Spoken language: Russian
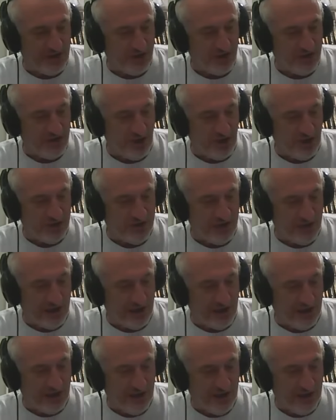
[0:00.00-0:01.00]

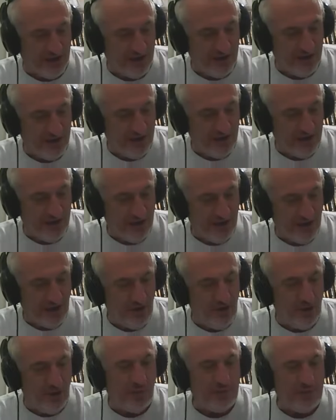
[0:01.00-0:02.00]
счета,
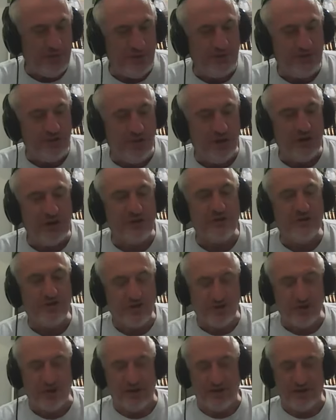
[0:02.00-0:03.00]
ну, в общем, все идет в
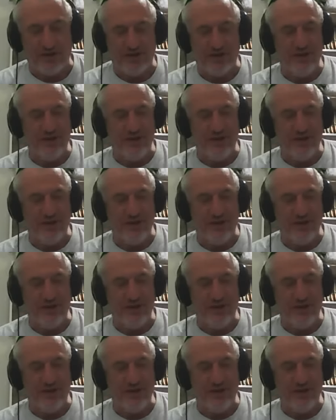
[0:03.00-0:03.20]
счет.